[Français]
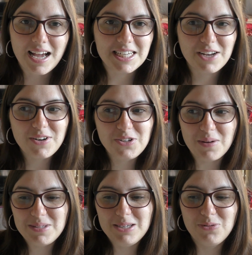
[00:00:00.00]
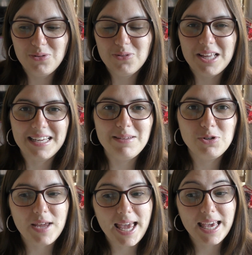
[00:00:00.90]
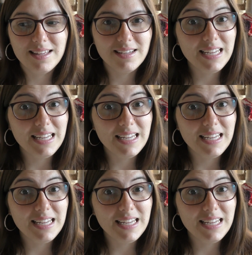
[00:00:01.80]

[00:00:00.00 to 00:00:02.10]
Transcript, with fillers: à chaque fois je fais un petit coup de coude à Kim, je fais hé